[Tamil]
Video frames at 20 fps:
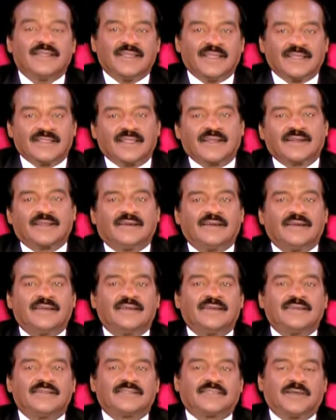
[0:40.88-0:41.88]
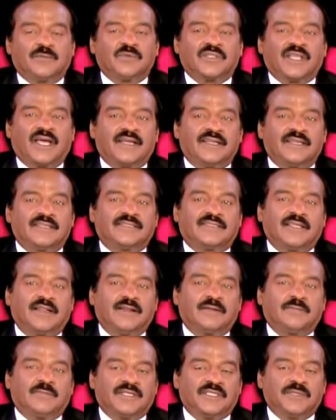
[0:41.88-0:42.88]
எதற்கு
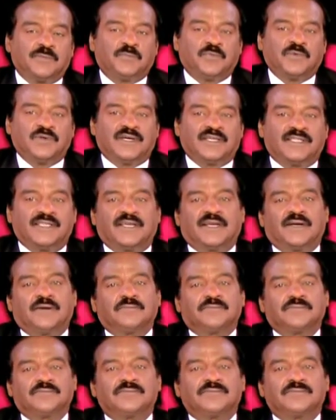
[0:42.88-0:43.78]
சமுதாயத்தில் மதிப்பு அதிகம்